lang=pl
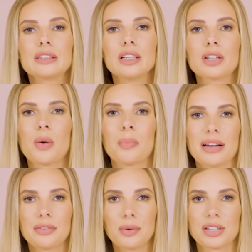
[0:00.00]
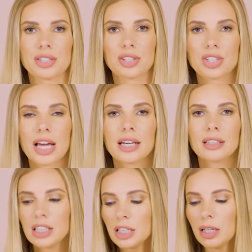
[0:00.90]
tylko pojawiła się
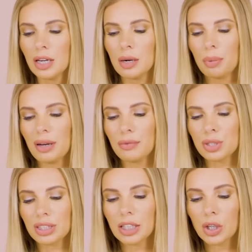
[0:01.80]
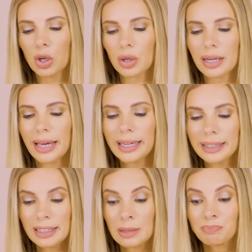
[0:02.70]
czerń i pojawił się taki kolor
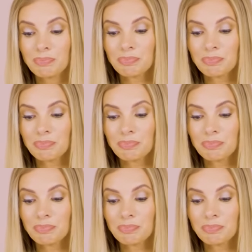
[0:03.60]
ekri,